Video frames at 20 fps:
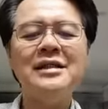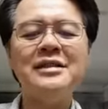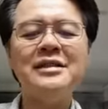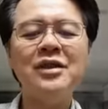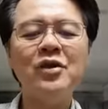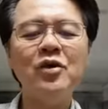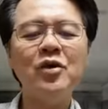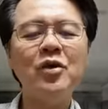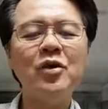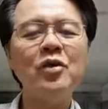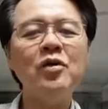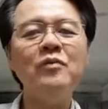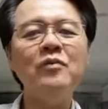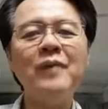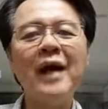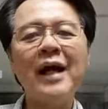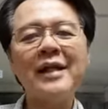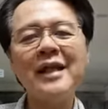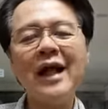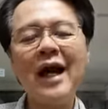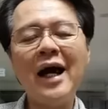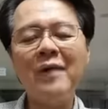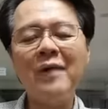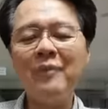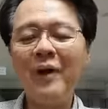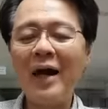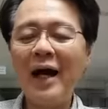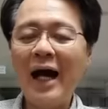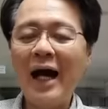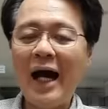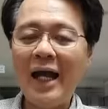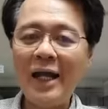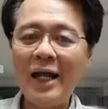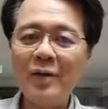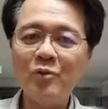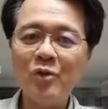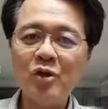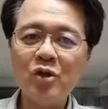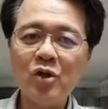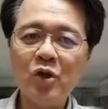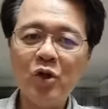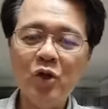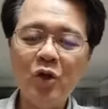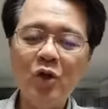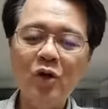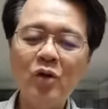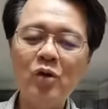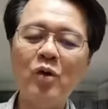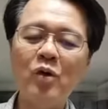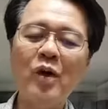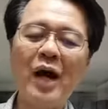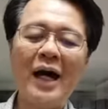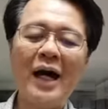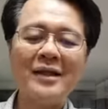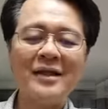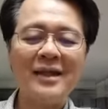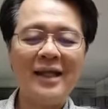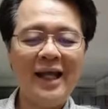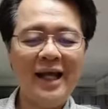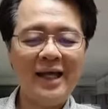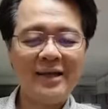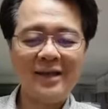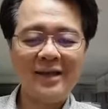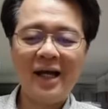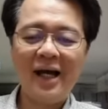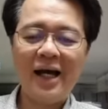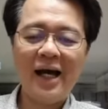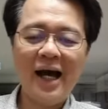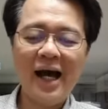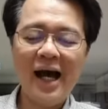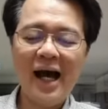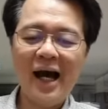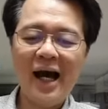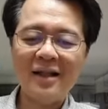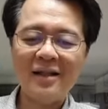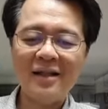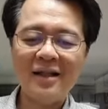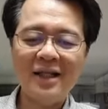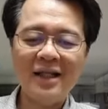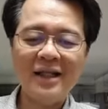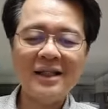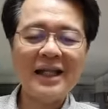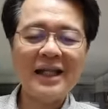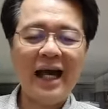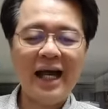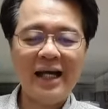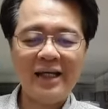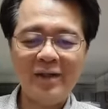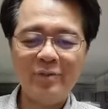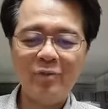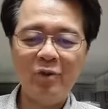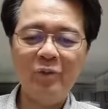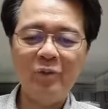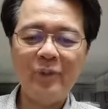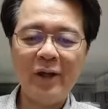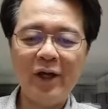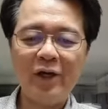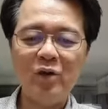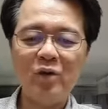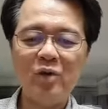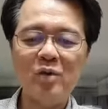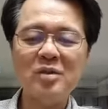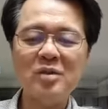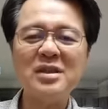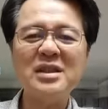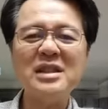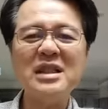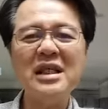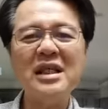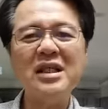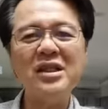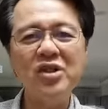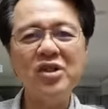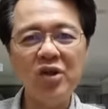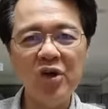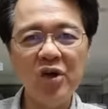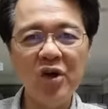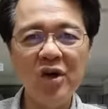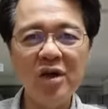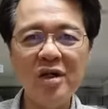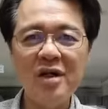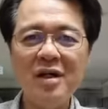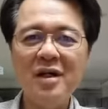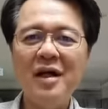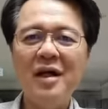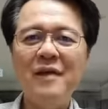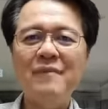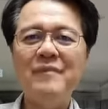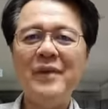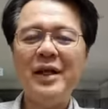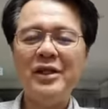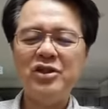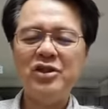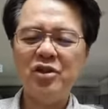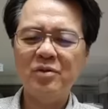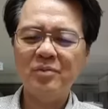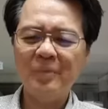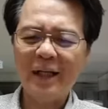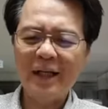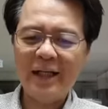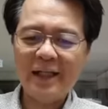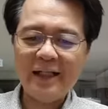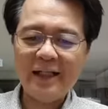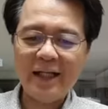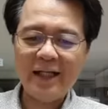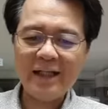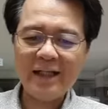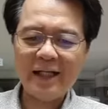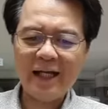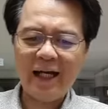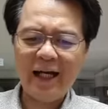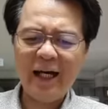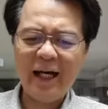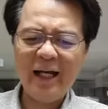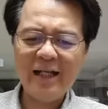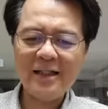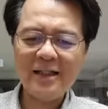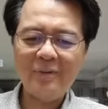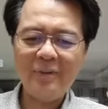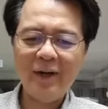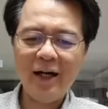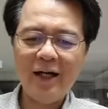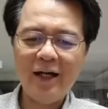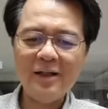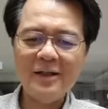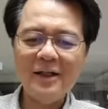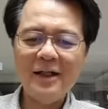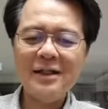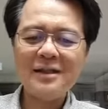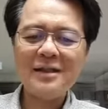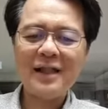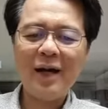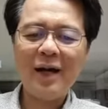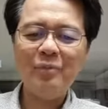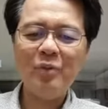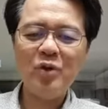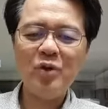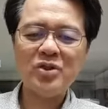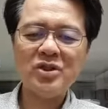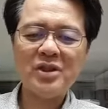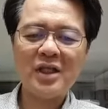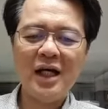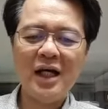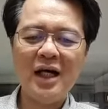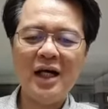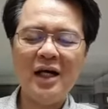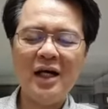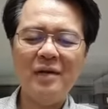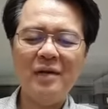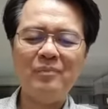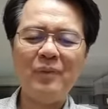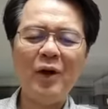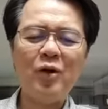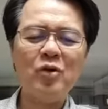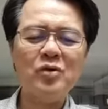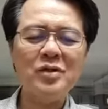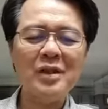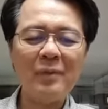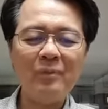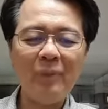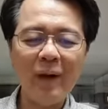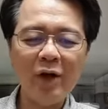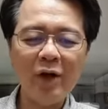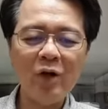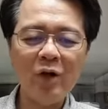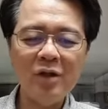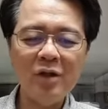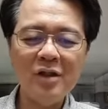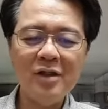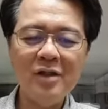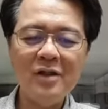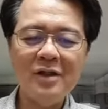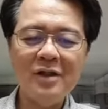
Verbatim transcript: Siguro kung bata ka pa, kaya mo to. Kung atleta ka, athlete, kaya mo. Pero kung senior, medyo may edad ka, di ba? Tapos, uh, pagod na pagod,